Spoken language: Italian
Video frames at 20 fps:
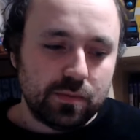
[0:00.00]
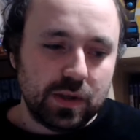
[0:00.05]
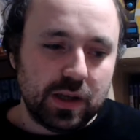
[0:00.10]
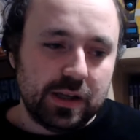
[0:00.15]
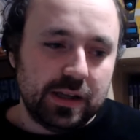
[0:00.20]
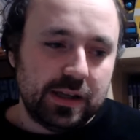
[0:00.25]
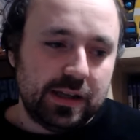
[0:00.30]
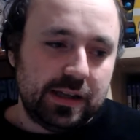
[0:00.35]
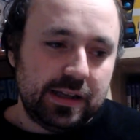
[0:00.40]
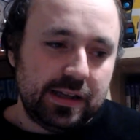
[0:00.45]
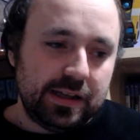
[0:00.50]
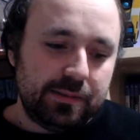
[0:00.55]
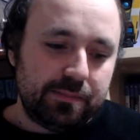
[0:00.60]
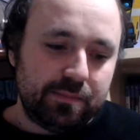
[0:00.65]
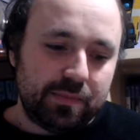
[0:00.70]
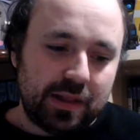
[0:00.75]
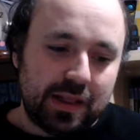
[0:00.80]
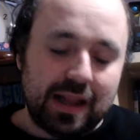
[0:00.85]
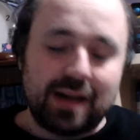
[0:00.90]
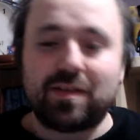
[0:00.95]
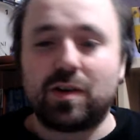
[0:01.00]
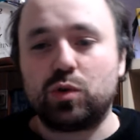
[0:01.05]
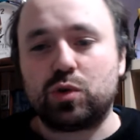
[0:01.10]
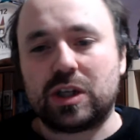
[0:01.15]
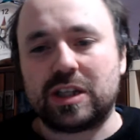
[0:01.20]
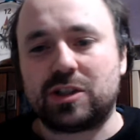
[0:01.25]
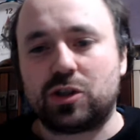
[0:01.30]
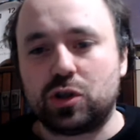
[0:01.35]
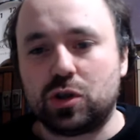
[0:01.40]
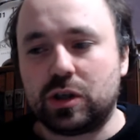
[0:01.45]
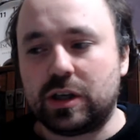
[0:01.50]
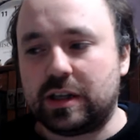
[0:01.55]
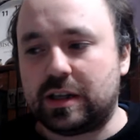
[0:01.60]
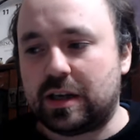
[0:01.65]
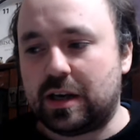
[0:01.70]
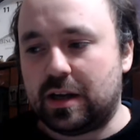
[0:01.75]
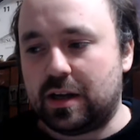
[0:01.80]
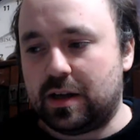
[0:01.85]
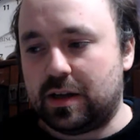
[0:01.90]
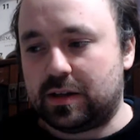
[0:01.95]
eh, la valutazione
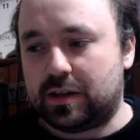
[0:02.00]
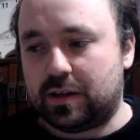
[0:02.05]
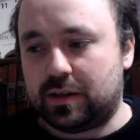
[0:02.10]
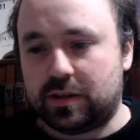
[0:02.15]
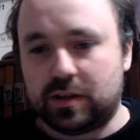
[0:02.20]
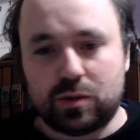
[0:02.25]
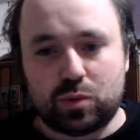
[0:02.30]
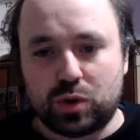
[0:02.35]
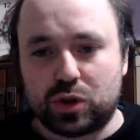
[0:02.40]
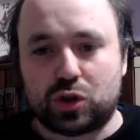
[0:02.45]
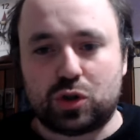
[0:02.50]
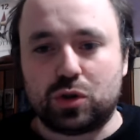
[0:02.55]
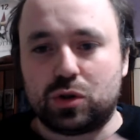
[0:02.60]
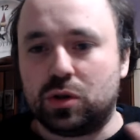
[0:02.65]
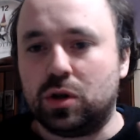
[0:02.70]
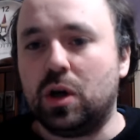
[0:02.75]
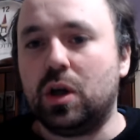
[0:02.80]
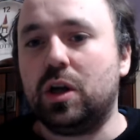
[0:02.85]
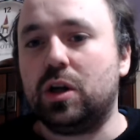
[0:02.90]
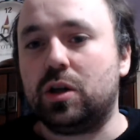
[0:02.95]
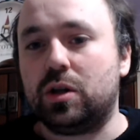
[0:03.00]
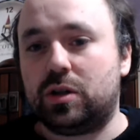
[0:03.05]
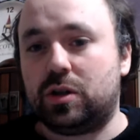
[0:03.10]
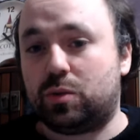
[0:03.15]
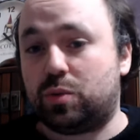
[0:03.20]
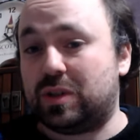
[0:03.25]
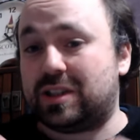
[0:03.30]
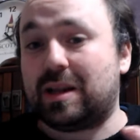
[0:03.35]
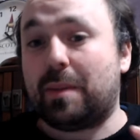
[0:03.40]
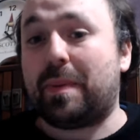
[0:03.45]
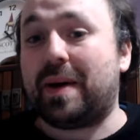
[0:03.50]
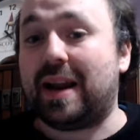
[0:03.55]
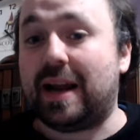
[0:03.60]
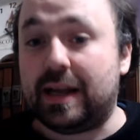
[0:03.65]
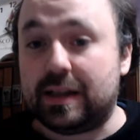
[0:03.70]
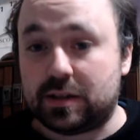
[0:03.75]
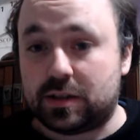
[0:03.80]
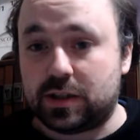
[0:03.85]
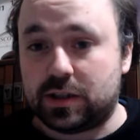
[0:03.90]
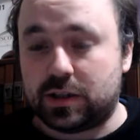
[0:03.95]
del, di, di, questo, di, questa
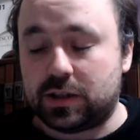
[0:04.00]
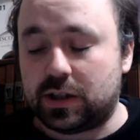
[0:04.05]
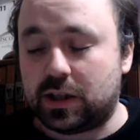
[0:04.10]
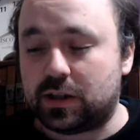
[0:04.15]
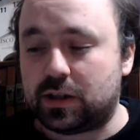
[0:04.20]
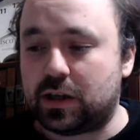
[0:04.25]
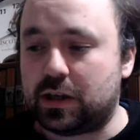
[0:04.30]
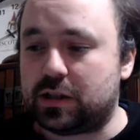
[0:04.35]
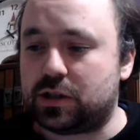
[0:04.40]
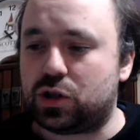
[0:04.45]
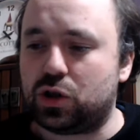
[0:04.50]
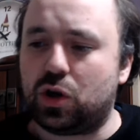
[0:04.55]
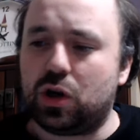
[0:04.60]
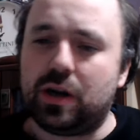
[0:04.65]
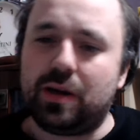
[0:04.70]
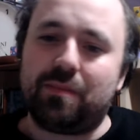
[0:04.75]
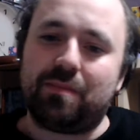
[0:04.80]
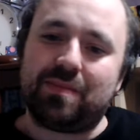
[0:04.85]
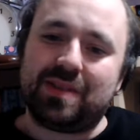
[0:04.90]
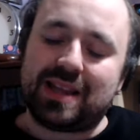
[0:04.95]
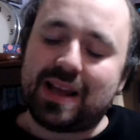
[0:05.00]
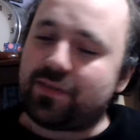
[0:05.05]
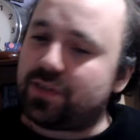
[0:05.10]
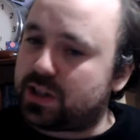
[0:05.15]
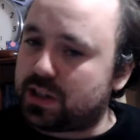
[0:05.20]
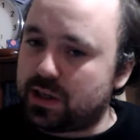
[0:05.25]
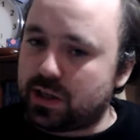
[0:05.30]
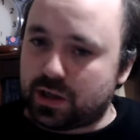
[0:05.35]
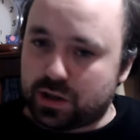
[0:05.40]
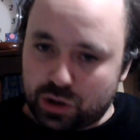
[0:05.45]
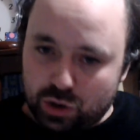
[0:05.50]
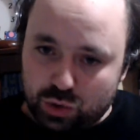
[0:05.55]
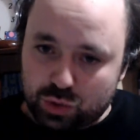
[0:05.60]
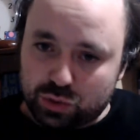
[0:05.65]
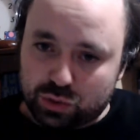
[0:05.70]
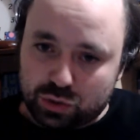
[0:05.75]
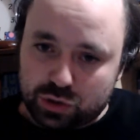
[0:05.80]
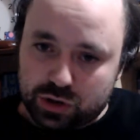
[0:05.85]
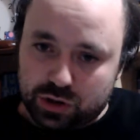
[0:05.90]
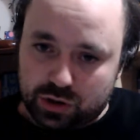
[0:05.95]
parentesi di Andreazzoli deve tener di
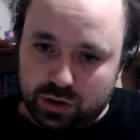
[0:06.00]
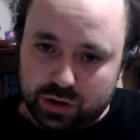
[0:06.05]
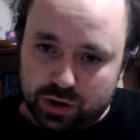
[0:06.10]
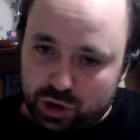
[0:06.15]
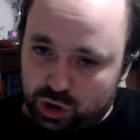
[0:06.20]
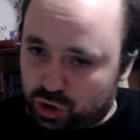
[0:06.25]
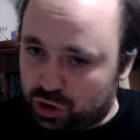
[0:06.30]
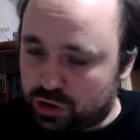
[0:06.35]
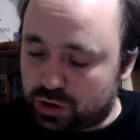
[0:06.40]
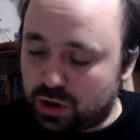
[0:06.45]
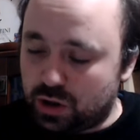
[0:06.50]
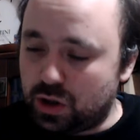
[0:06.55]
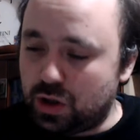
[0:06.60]
conto di, di ciò.